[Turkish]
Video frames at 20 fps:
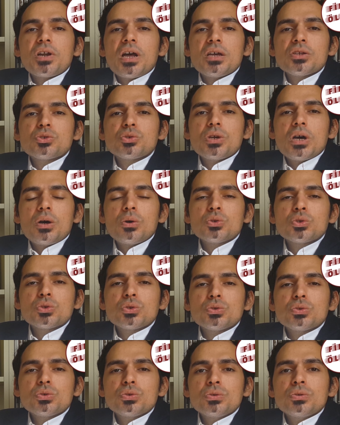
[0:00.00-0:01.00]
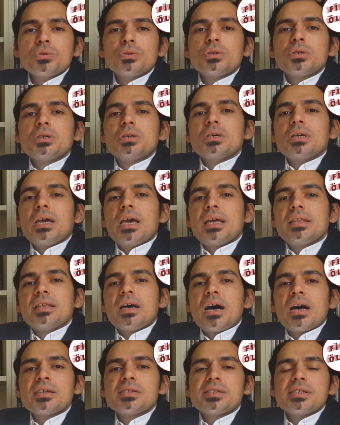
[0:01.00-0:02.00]
François Ozon'u e,
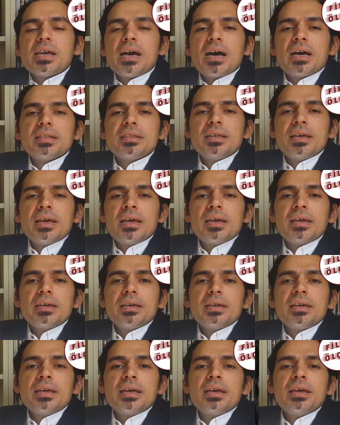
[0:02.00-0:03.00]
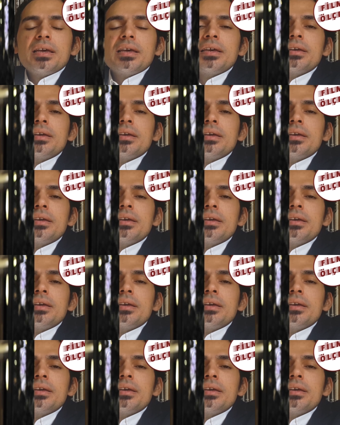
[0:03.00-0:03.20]
daha ziyade e,